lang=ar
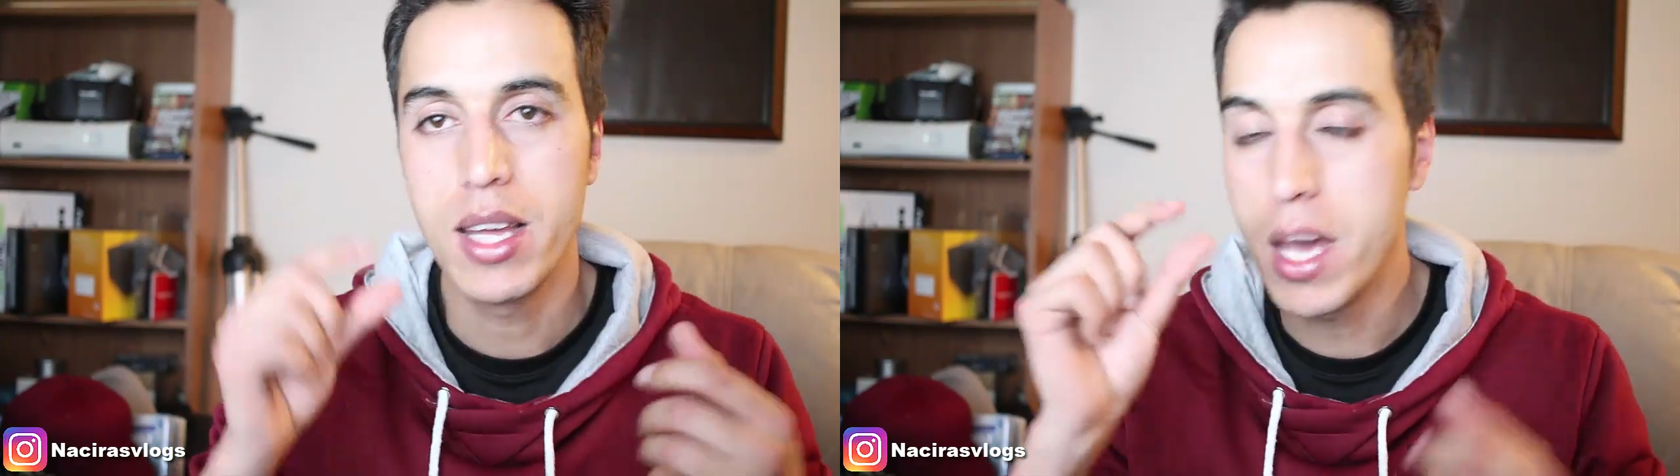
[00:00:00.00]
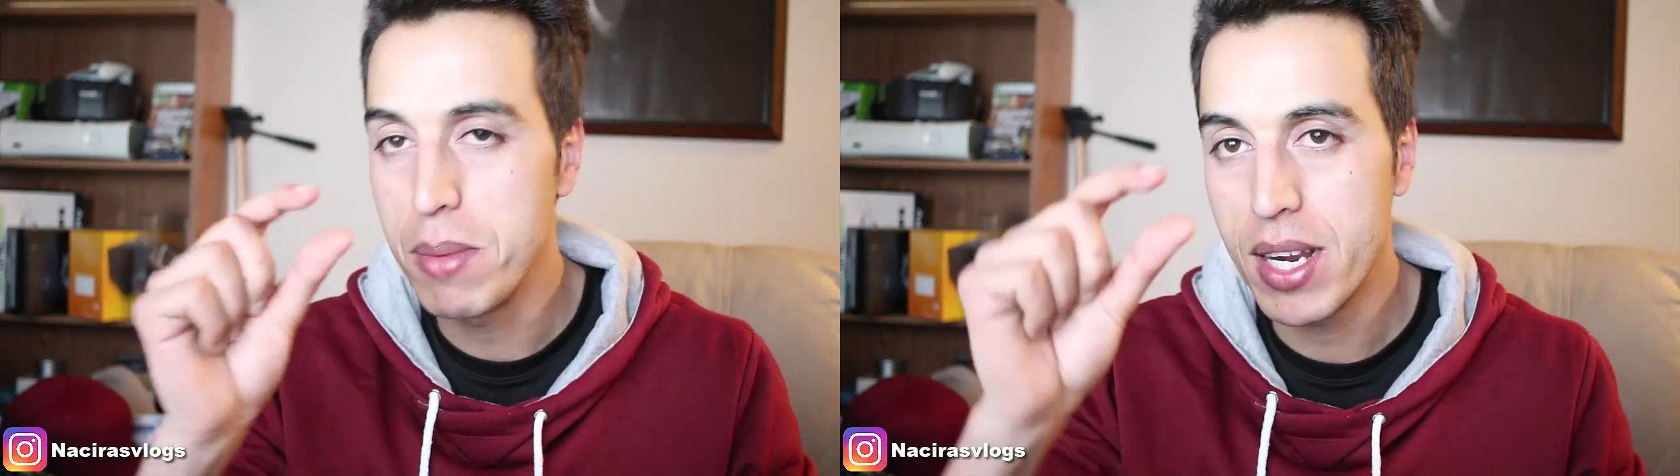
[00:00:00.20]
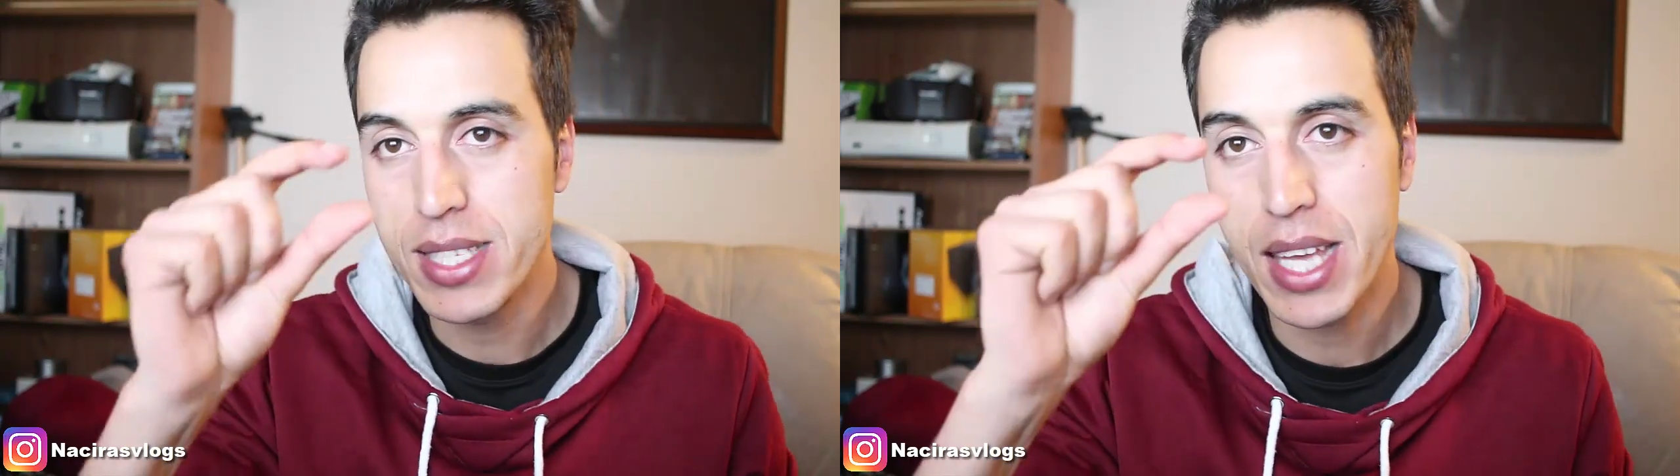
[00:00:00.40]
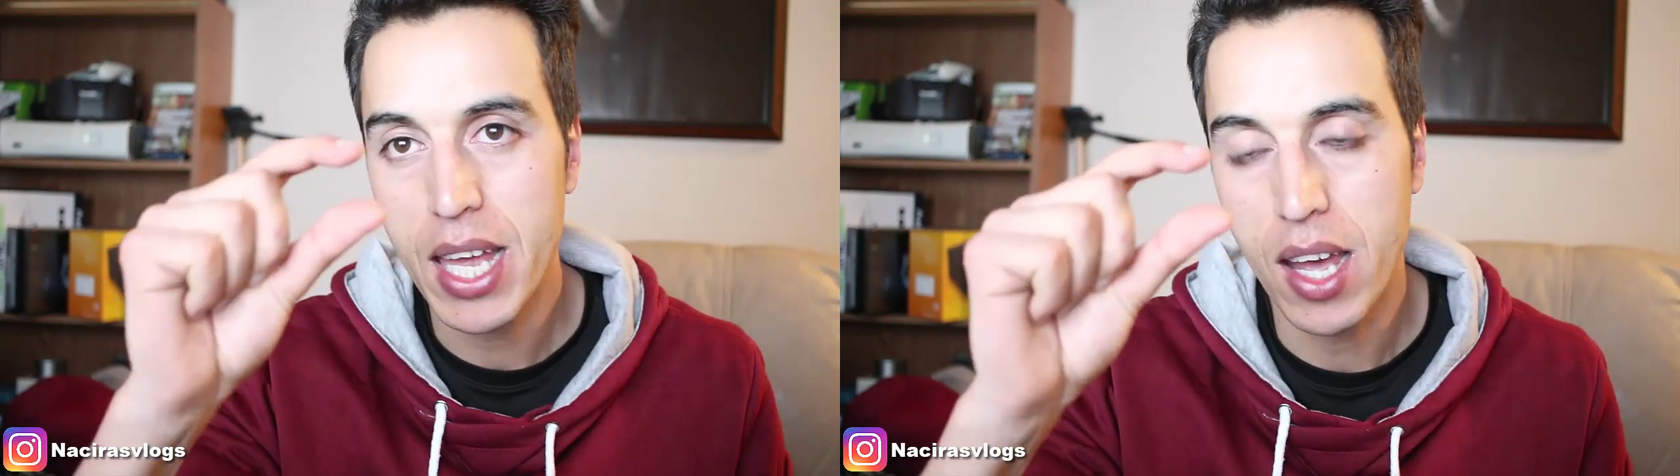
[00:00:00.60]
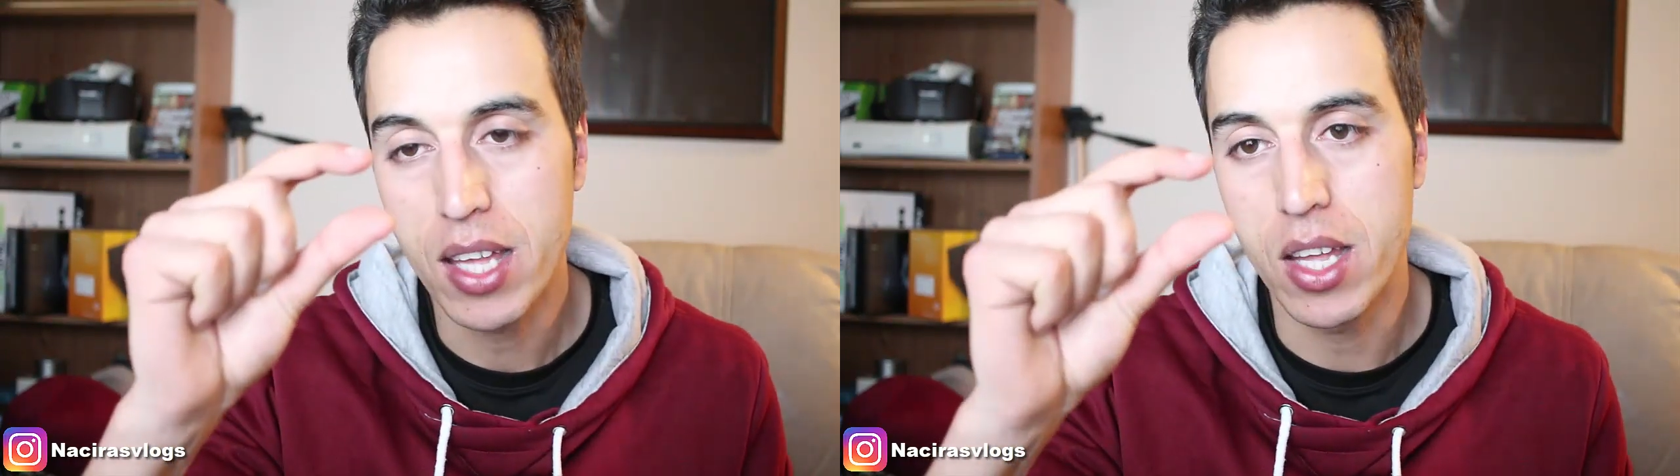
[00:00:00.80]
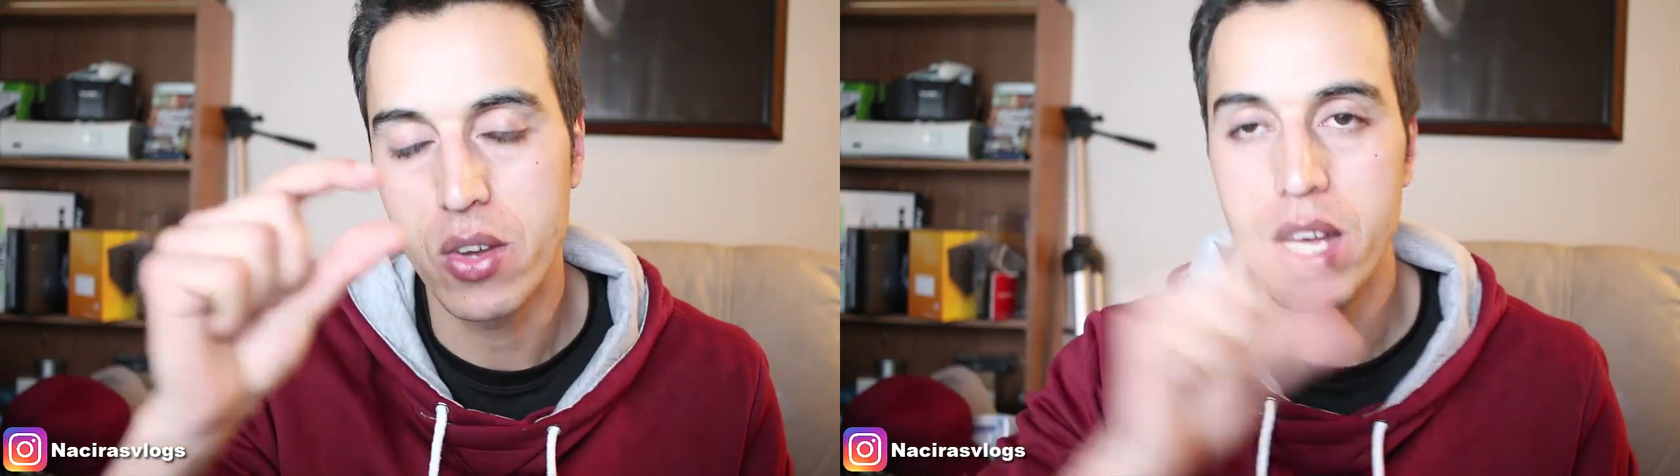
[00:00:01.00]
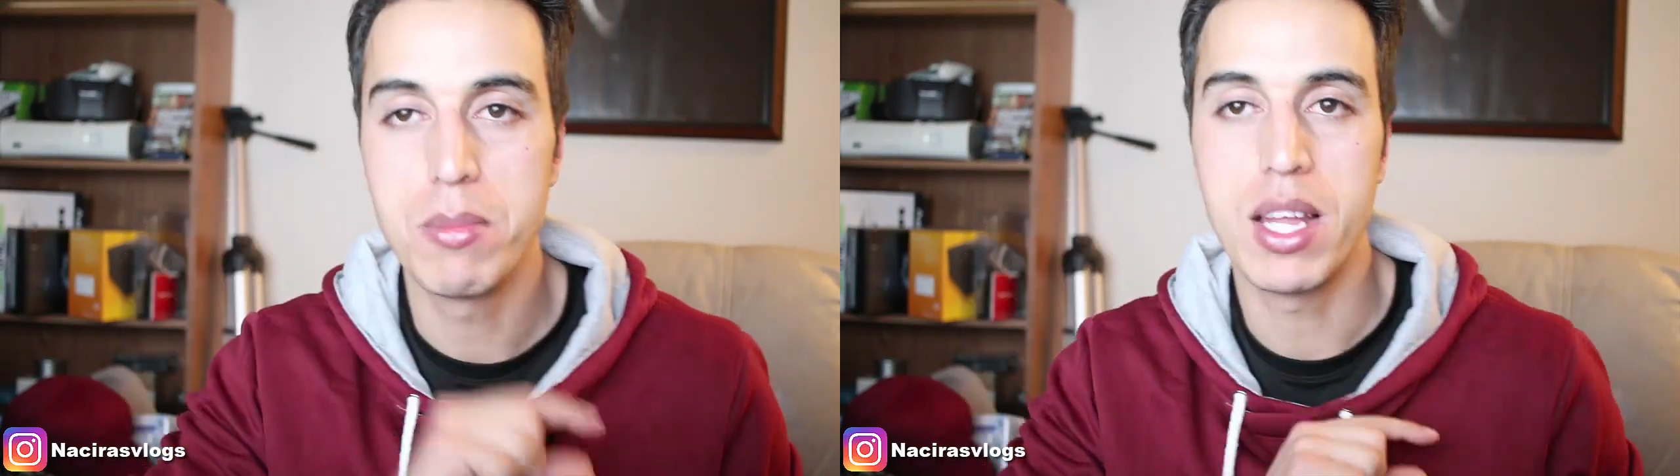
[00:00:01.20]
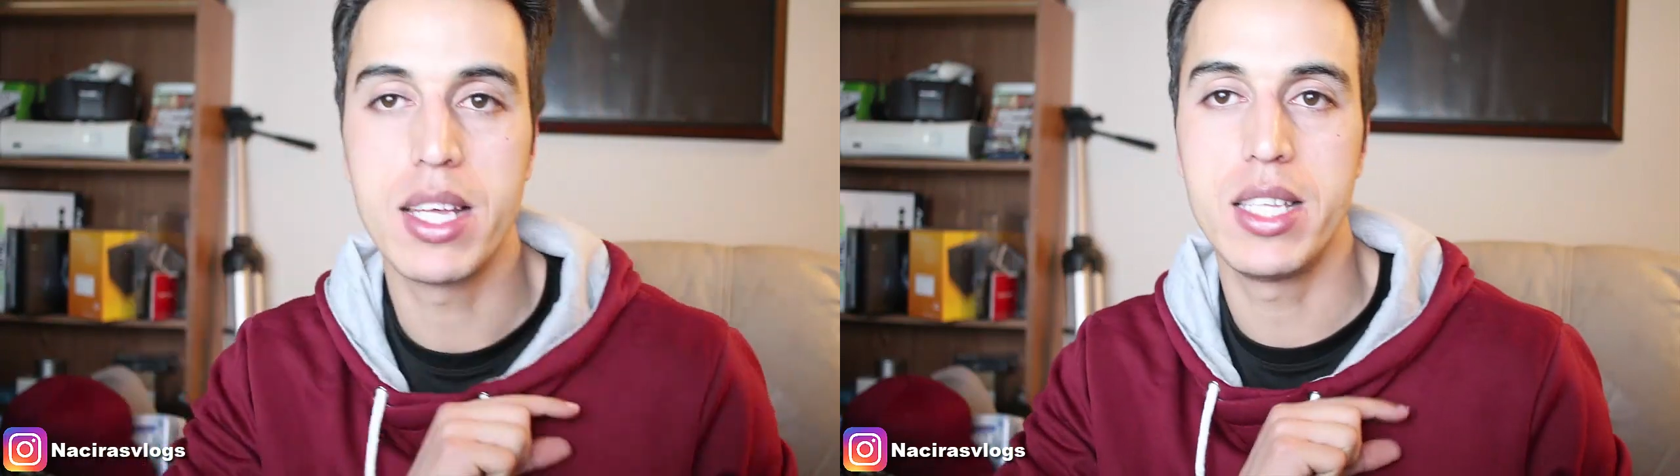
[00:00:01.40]
كاميرا صغيره قد هكا
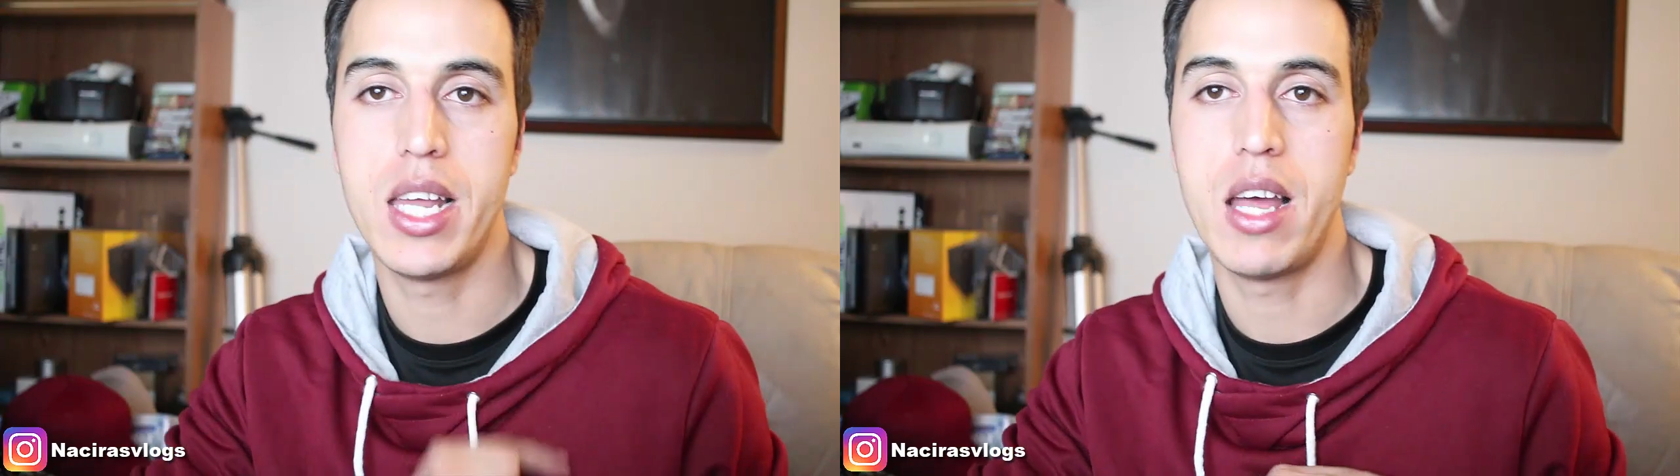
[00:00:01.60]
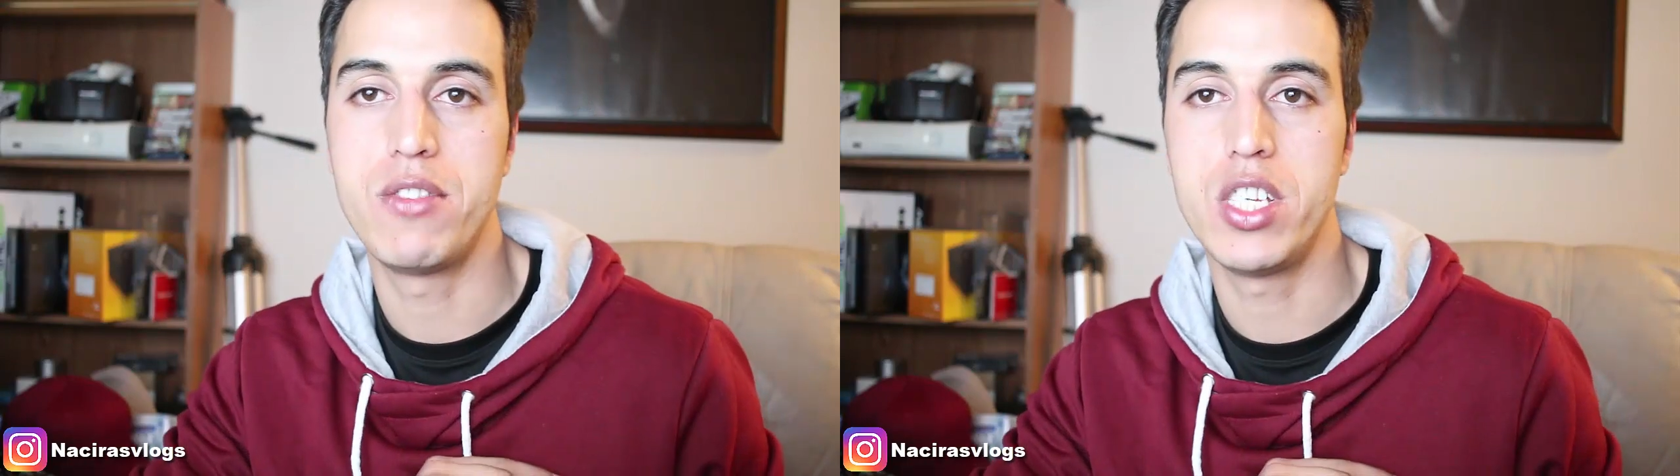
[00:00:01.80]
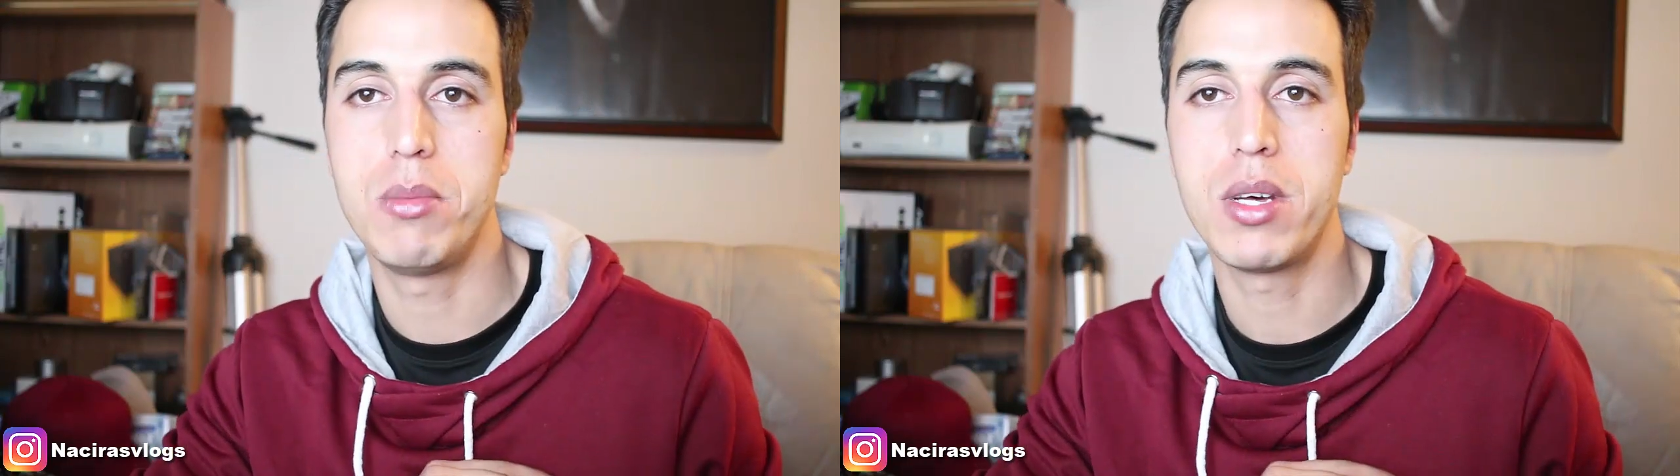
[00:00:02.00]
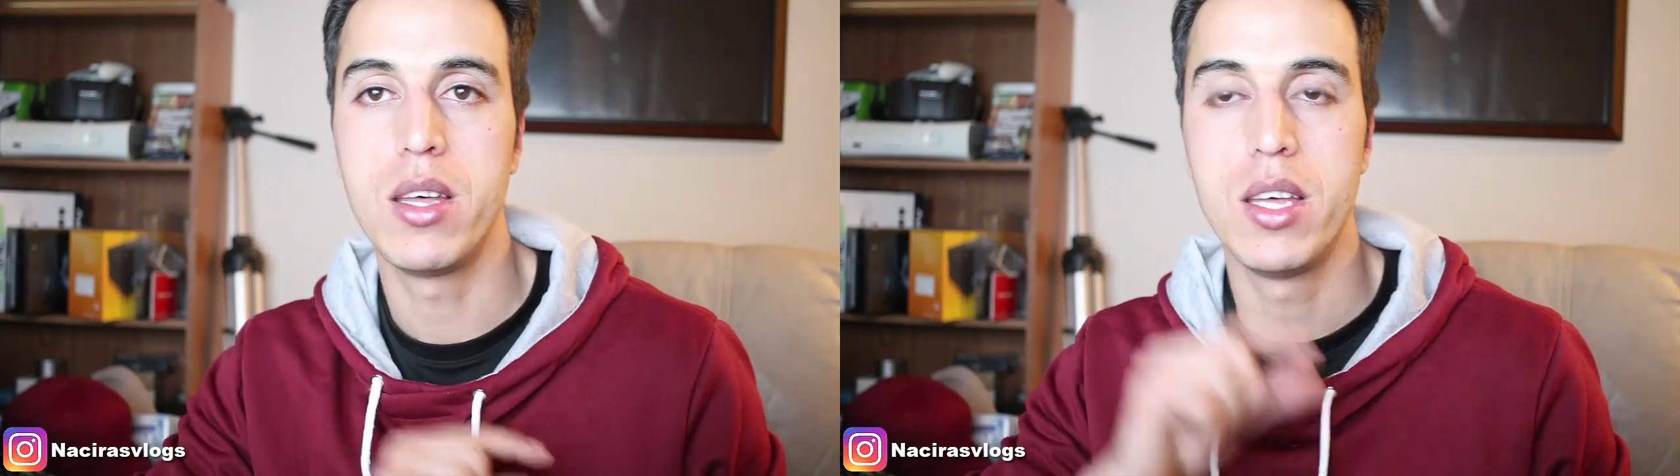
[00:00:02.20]
يمكن لك ديرها في جيبك